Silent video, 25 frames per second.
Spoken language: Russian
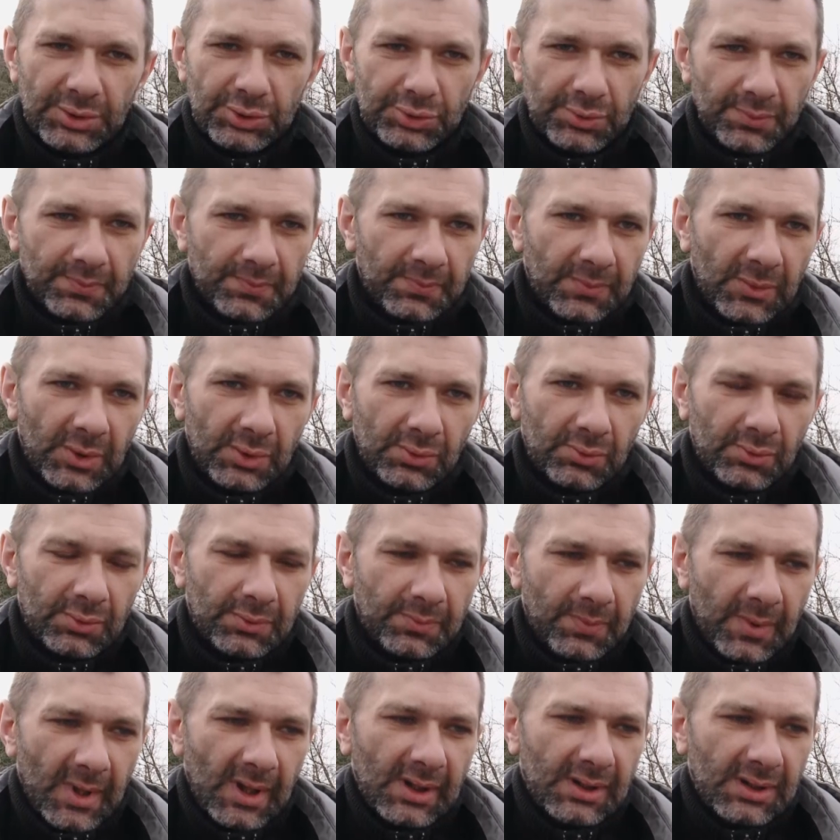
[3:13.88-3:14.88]
еще минут
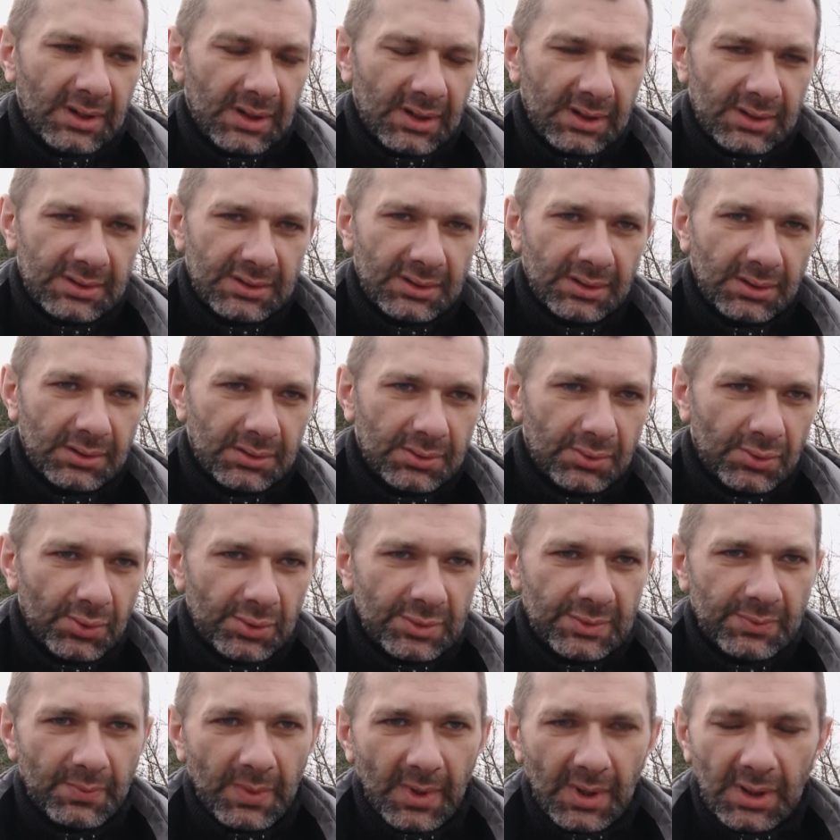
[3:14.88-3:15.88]
5-10, то
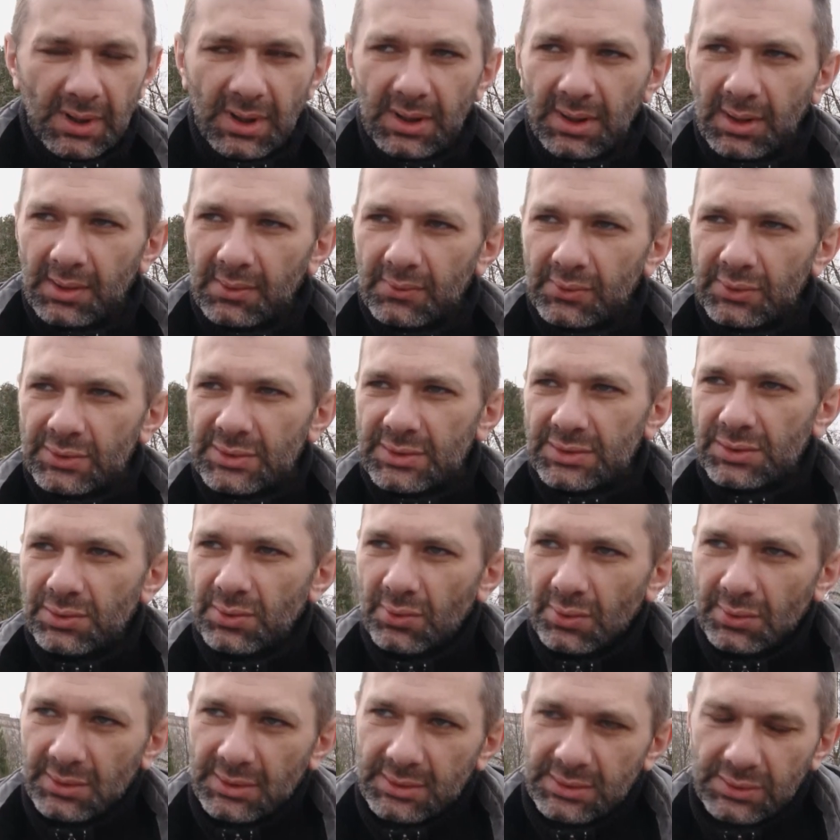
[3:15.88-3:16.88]
есть пока я его
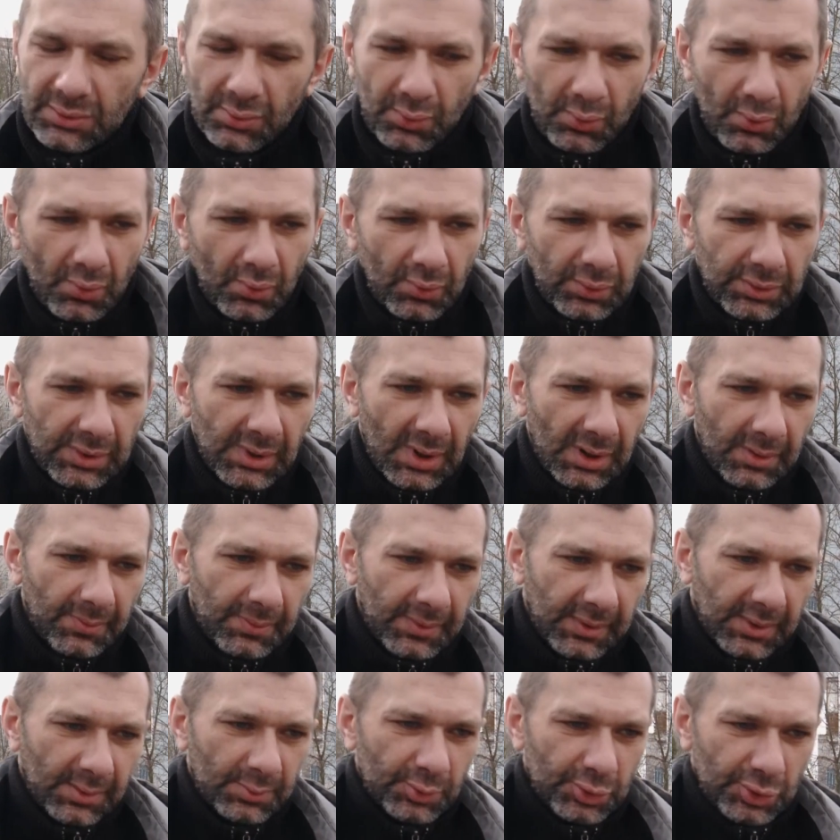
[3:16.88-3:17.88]
снес, укутал,
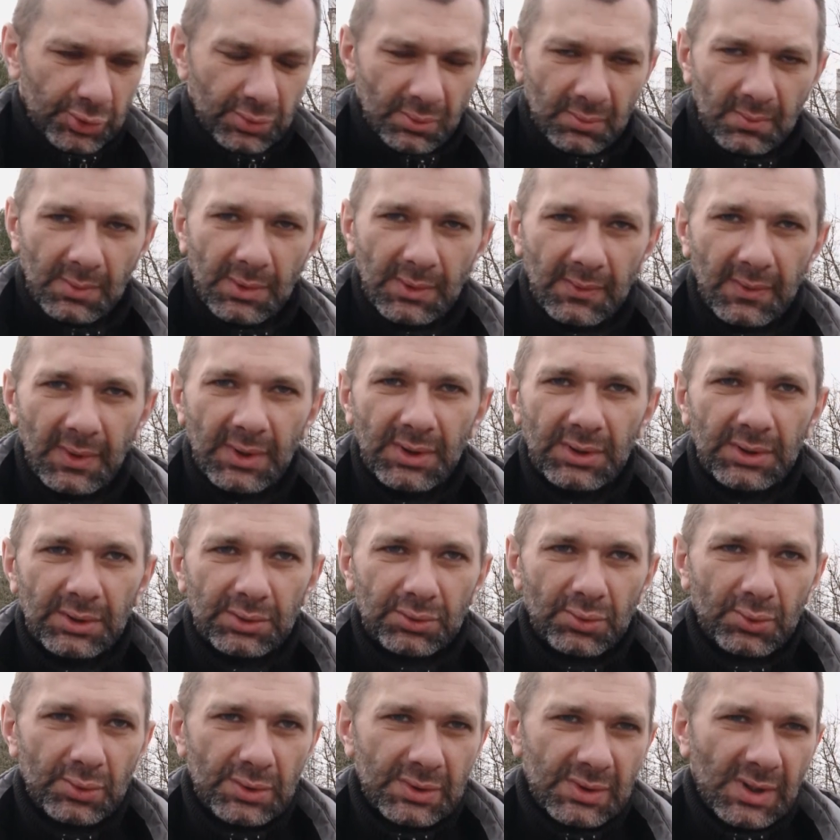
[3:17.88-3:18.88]
потому что он был в одних
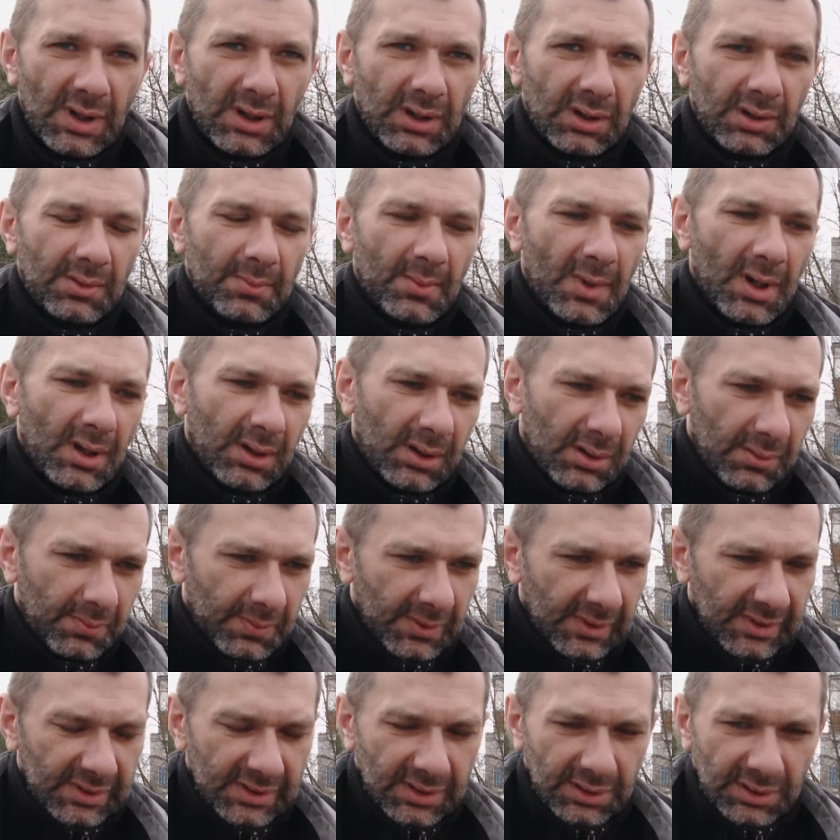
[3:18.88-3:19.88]
трусах и майке,
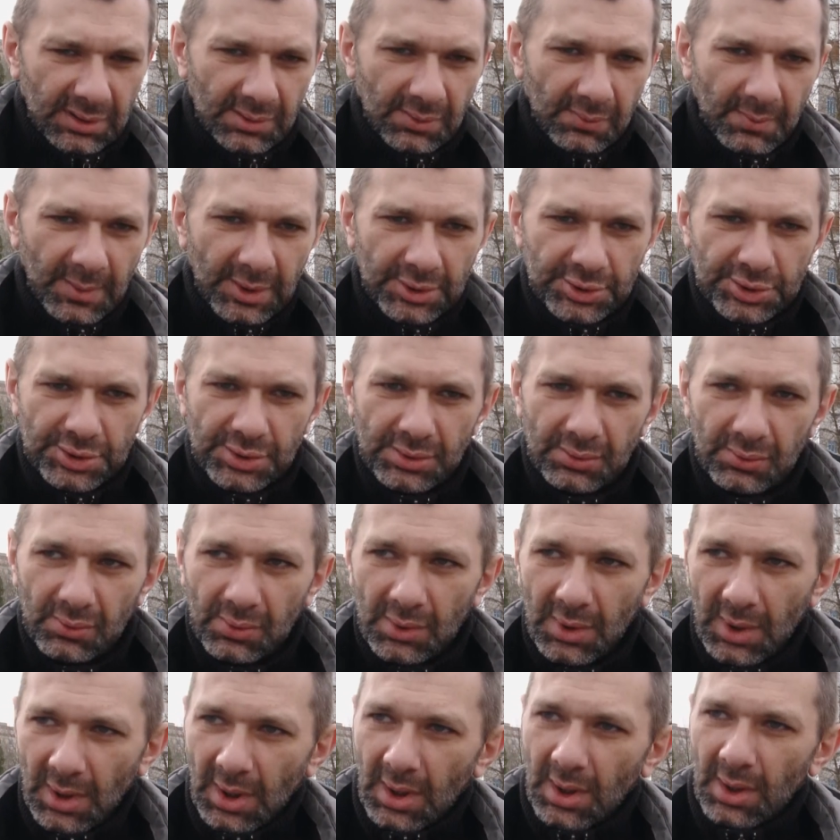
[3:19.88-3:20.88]
посадил машину,
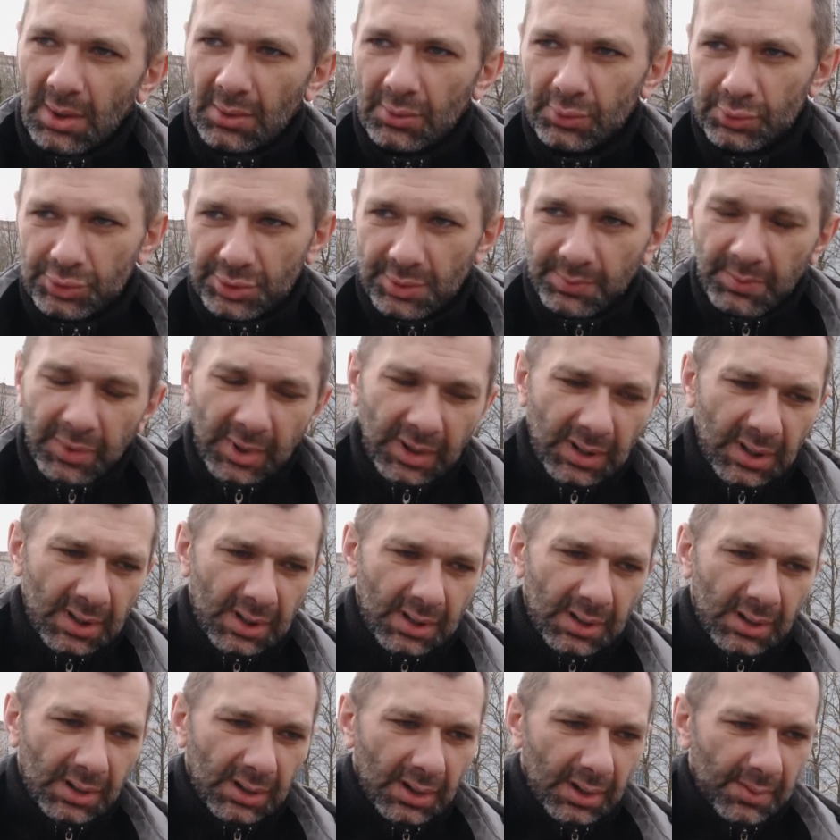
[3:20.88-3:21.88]
уже
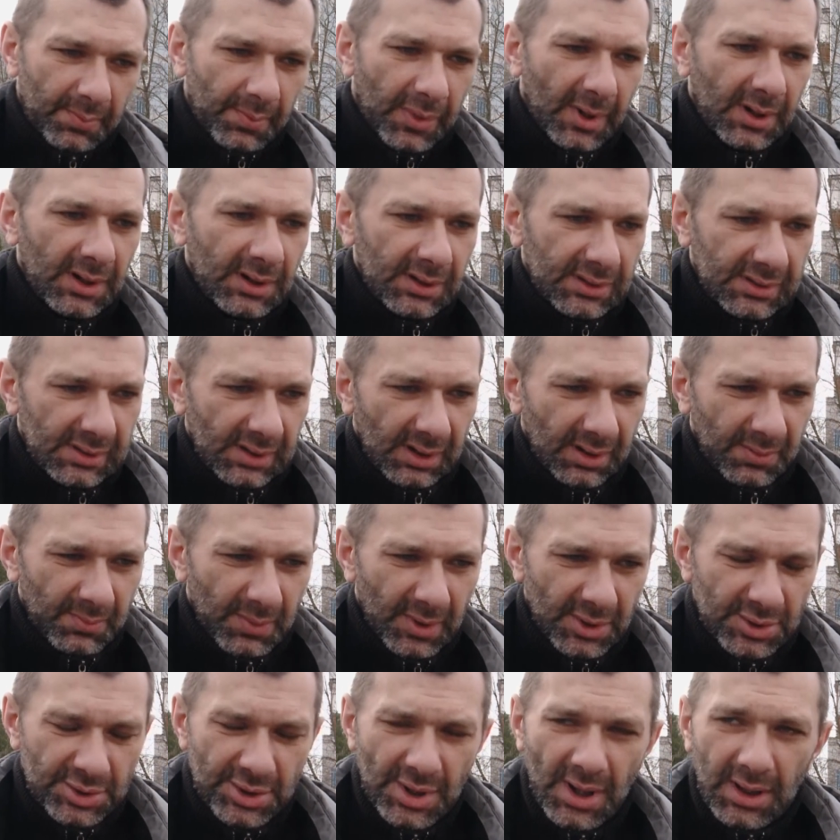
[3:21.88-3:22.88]
приехала и полиция, и
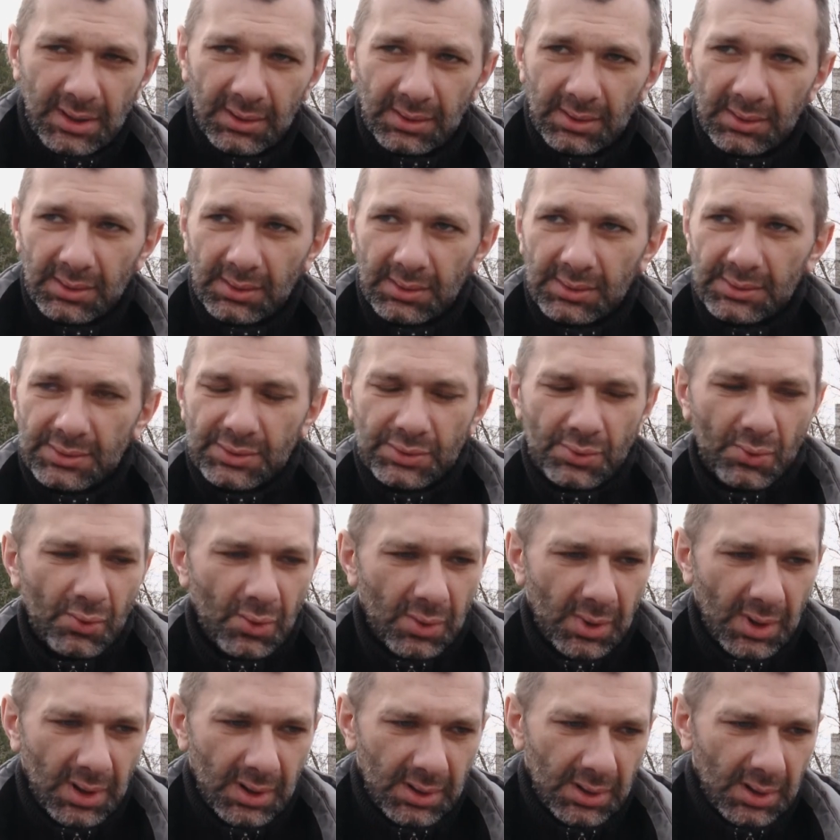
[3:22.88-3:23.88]
пожарная, и
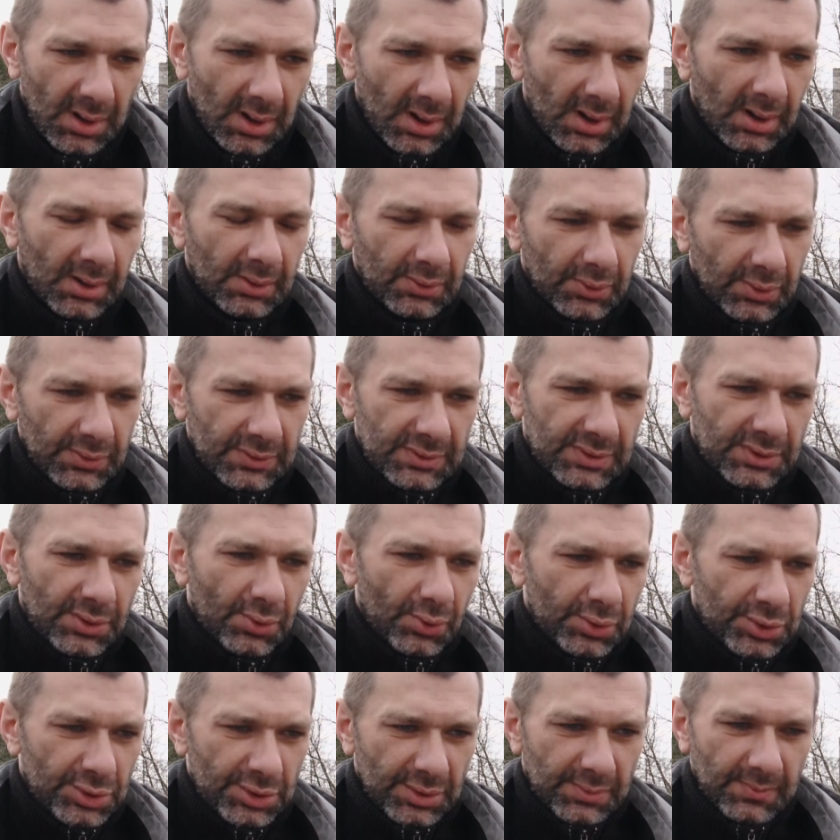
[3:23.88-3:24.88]
скорая, то есть все
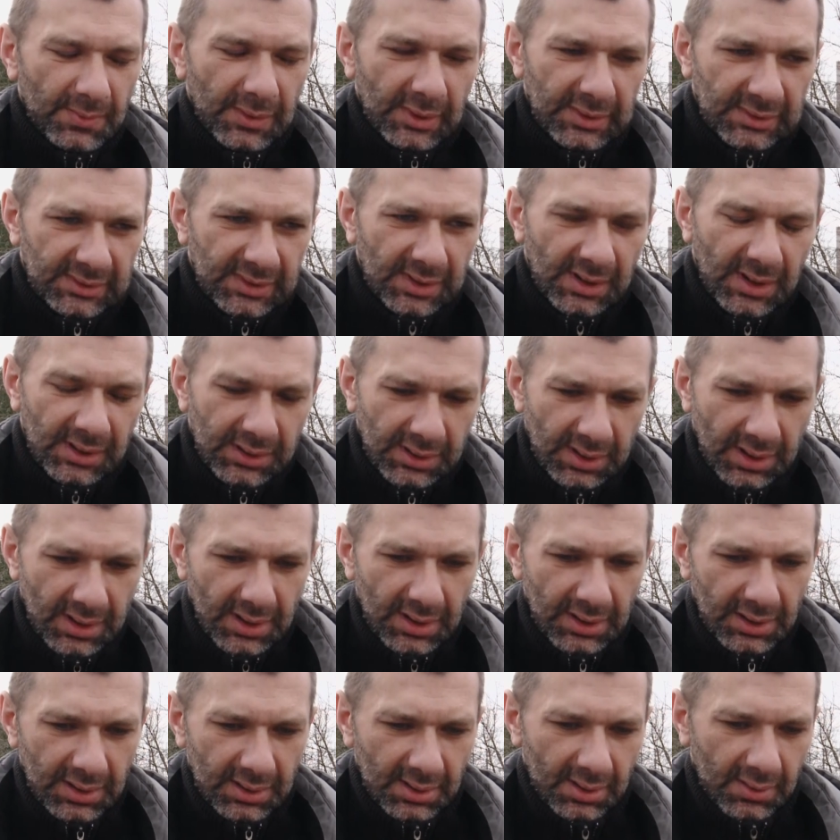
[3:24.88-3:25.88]
очень быстро
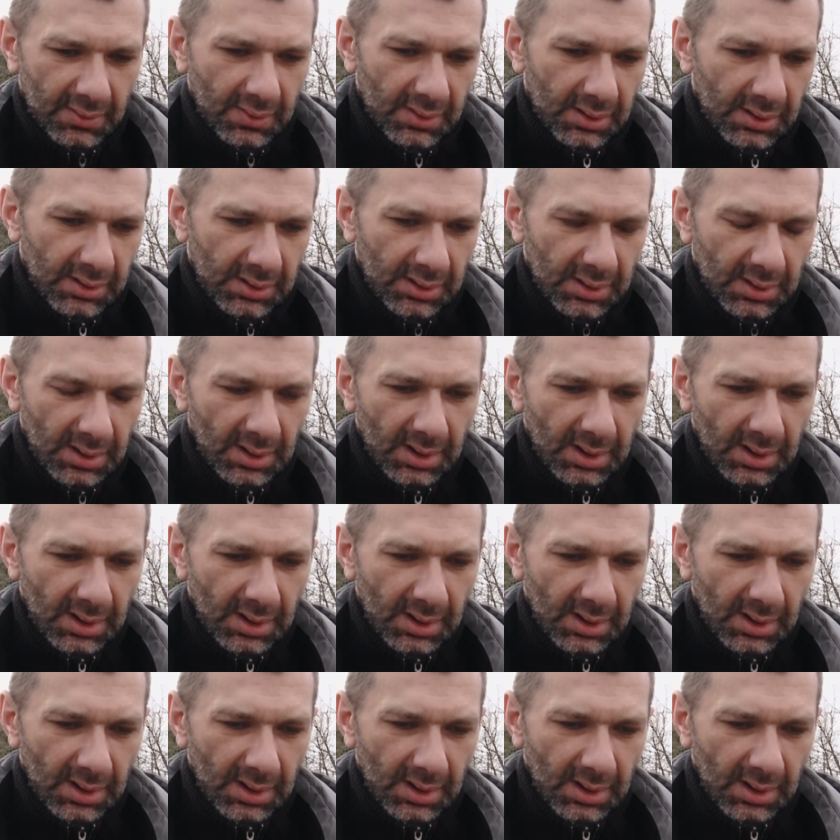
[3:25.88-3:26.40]
отреагировали.